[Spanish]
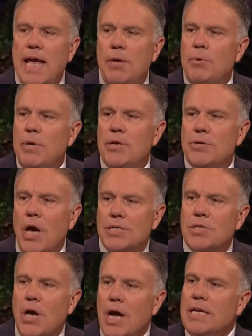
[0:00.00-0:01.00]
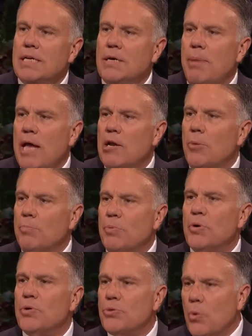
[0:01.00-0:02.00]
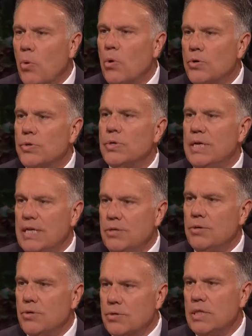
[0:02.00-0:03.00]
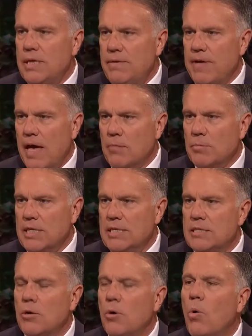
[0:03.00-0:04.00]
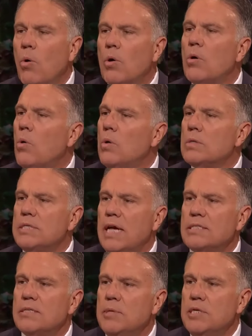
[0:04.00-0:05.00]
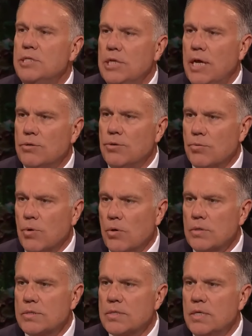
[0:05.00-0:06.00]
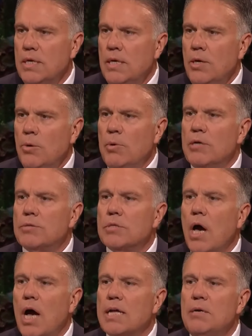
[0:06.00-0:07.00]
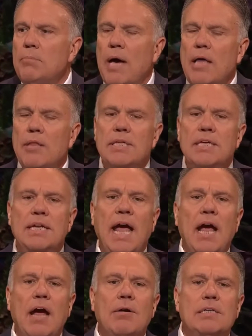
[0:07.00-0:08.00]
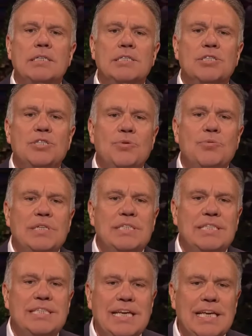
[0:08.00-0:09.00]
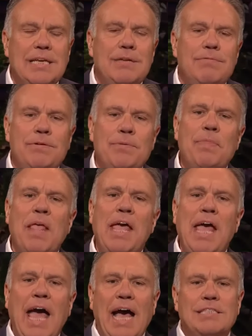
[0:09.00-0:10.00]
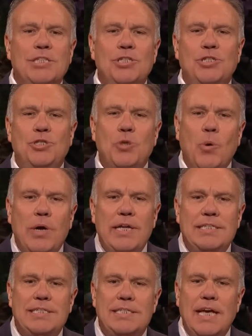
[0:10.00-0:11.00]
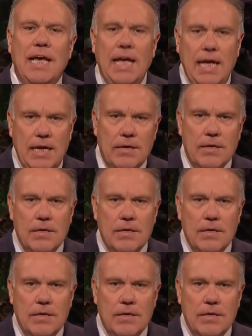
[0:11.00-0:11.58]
refiriendo al orden del nacimiento en la familia terrenal, de los roles de género del Antiguo Testamento. Hablamos de la herencia que ustedes reciben como coherederos con Cristo,